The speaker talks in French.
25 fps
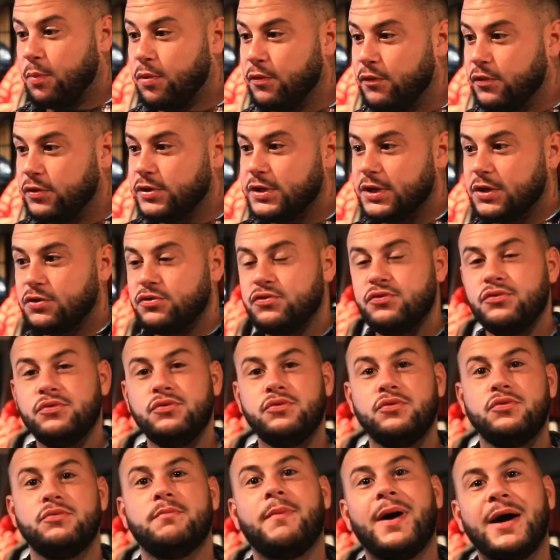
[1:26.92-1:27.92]
peut venir
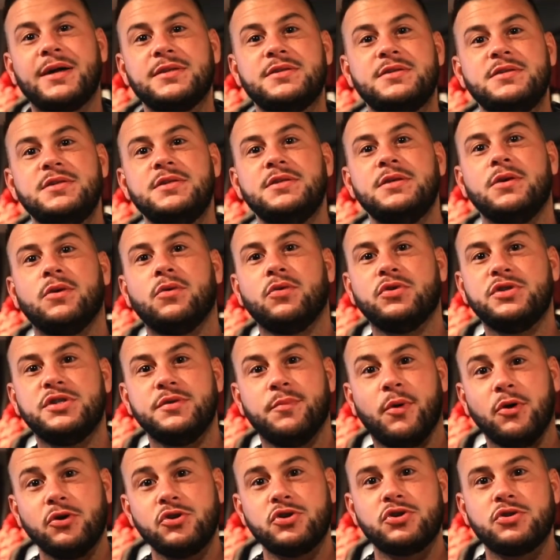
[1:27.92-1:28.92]
du mardi au
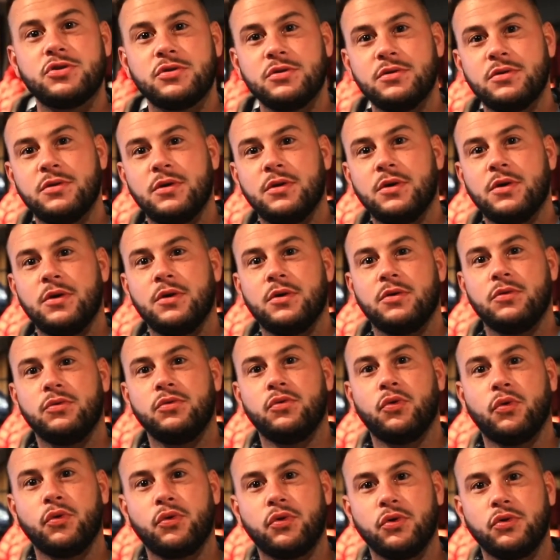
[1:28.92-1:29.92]
dimanche,
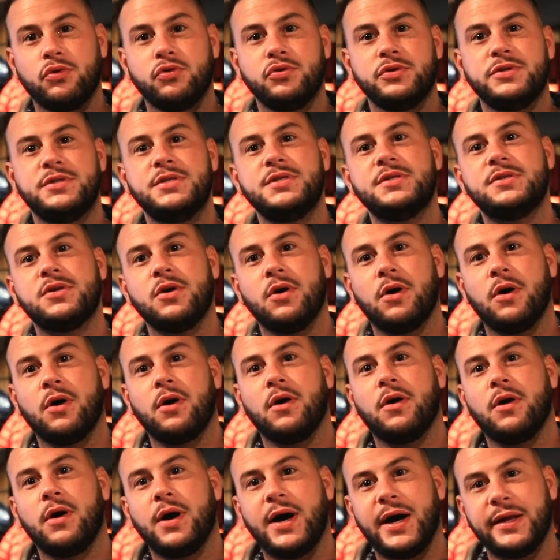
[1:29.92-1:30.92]
donc euh, de 10h
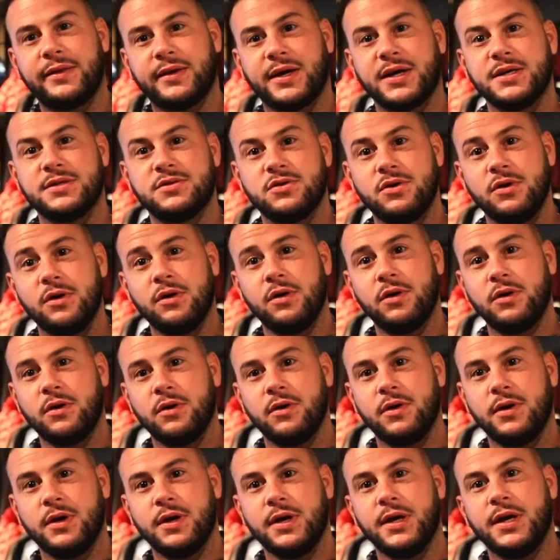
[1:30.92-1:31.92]
à 13h,
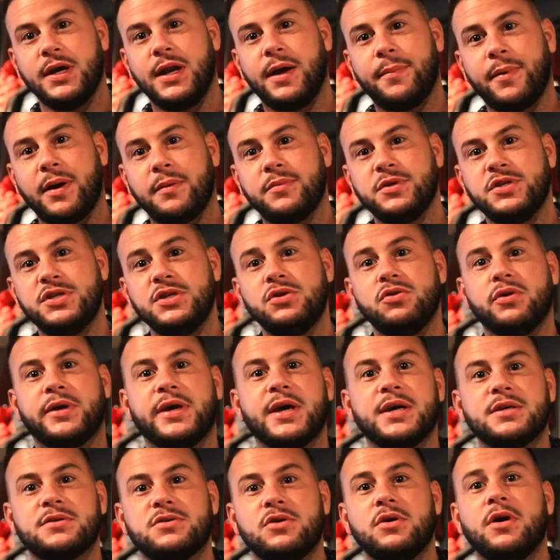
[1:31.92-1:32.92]
et l'après-midi de
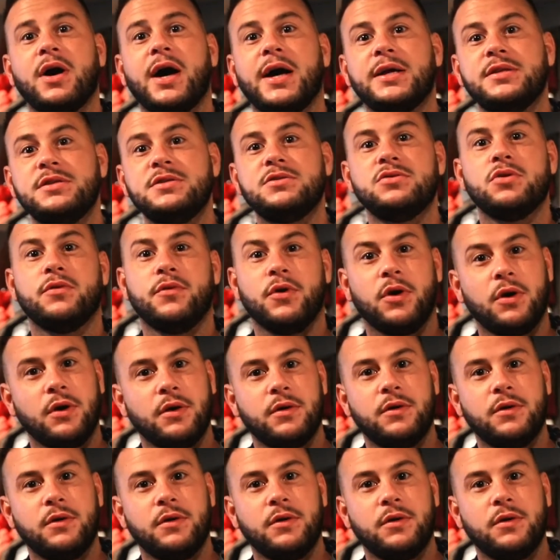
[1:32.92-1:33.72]
15h à 19h.